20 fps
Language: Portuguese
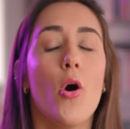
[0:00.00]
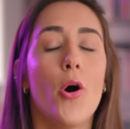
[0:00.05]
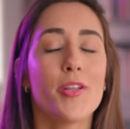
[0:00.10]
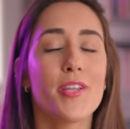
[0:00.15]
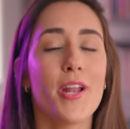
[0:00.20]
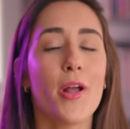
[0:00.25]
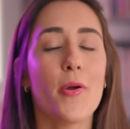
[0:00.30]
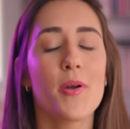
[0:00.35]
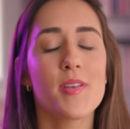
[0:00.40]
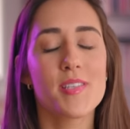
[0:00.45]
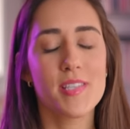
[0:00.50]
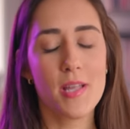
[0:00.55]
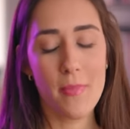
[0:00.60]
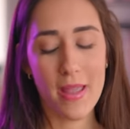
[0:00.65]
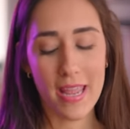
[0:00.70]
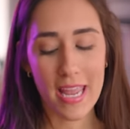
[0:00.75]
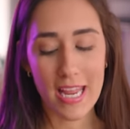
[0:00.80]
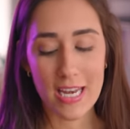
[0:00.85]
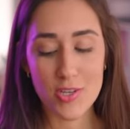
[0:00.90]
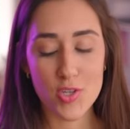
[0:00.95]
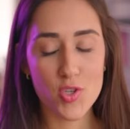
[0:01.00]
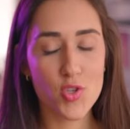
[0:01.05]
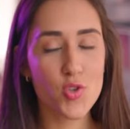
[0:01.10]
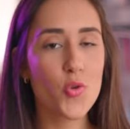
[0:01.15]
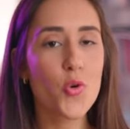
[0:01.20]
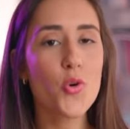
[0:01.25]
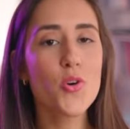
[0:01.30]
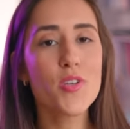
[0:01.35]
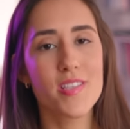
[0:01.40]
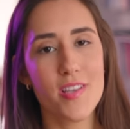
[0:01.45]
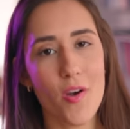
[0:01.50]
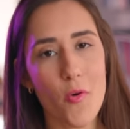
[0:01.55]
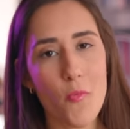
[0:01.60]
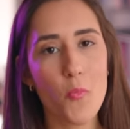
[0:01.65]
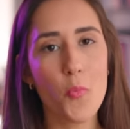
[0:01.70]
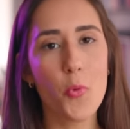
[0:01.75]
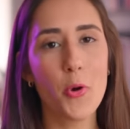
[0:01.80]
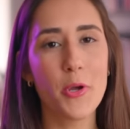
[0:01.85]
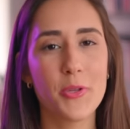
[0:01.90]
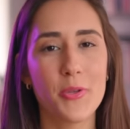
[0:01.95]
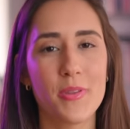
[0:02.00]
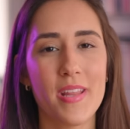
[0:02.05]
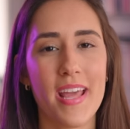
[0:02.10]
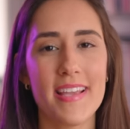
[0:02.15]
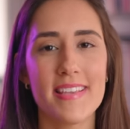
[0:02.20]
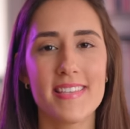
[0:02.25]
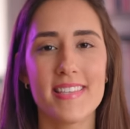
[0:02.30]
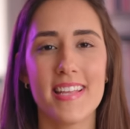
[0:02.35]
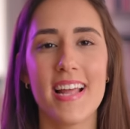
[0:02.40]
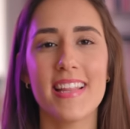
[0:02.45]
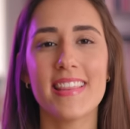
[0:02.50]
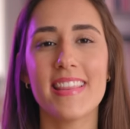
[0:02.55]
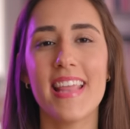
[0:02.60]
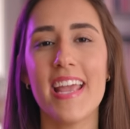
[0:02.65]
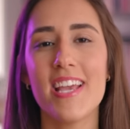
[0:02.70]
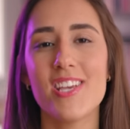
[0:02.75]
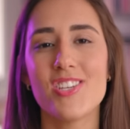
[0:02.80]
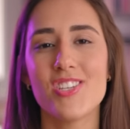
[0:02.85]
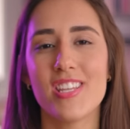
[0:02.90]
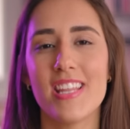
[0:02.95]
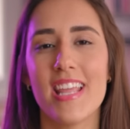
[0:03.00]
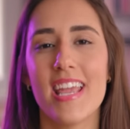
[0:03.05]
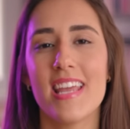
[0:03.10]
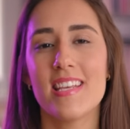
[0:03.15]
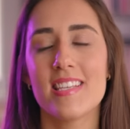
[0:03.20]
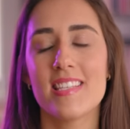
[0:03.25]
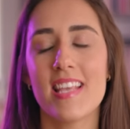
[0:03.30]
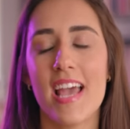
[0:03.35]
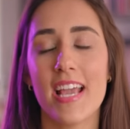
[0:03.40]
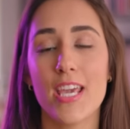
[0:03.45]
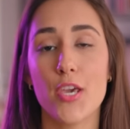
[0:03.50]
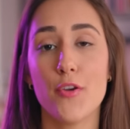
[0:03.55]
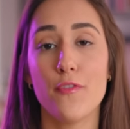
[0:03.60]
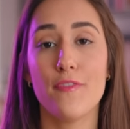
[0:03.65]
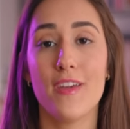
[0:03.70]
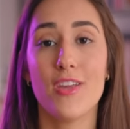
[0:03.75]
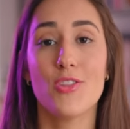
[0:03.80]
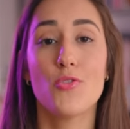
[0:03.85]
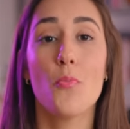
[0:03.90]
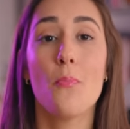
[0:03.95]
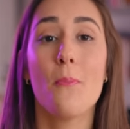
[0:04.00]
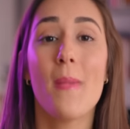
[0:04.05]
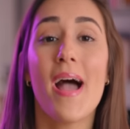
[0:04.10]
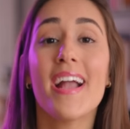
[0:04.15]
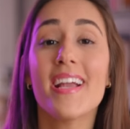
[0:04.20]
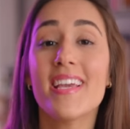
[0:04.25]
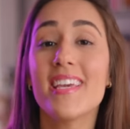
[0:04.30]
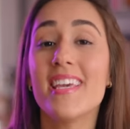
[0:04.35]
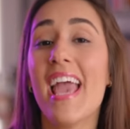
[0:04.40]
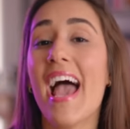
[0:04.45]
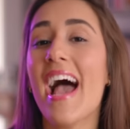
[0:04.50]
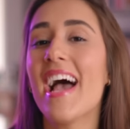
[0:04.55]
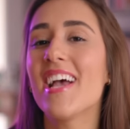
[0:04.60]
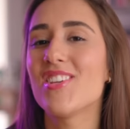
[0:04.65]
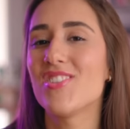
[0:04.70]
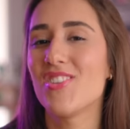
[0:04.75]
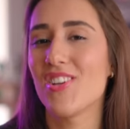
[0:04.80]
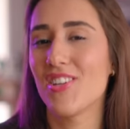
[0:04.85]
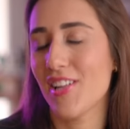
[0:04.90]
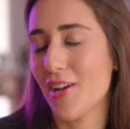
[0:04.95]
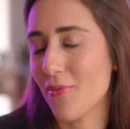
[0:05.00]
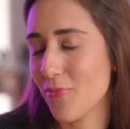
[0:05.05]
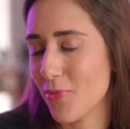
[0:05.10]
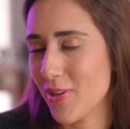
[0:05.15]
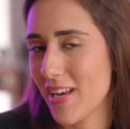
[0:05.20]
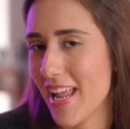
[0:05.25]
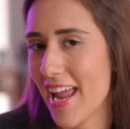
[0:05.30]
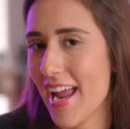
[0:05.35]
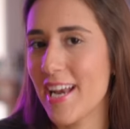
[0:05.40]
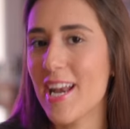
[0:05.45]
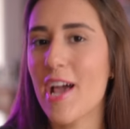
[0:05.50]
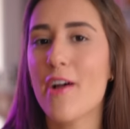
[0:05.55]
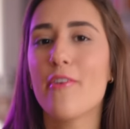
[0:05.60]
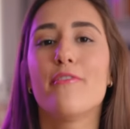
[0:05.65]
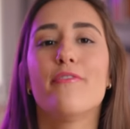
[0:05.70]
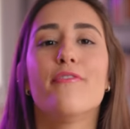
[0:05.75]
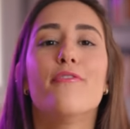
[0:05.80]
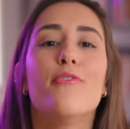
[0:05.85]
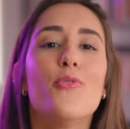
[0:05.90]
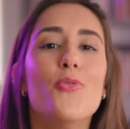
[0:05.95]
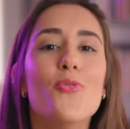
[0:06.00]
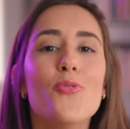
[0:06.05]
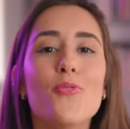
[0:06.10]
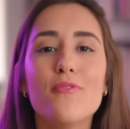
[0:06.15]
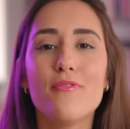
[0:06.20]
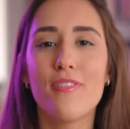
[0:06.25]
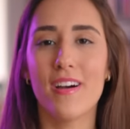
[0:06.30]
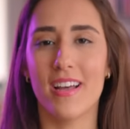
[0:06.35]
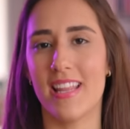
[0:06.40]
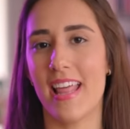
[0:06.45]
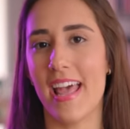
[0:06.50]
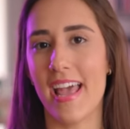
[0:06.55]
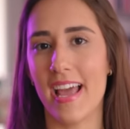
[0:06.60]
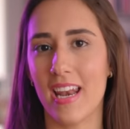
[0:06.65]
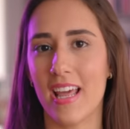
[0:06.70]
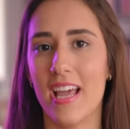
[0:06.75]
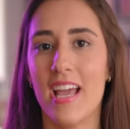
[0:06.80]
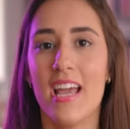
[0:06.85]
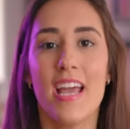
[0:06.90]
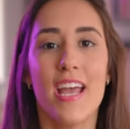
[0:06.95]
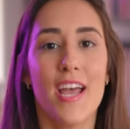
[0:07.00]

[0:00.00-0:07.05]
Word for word: Outra coisa também que eles usam muito na estratégia deles é que é feito maquiagem na mulher, na vulva dela.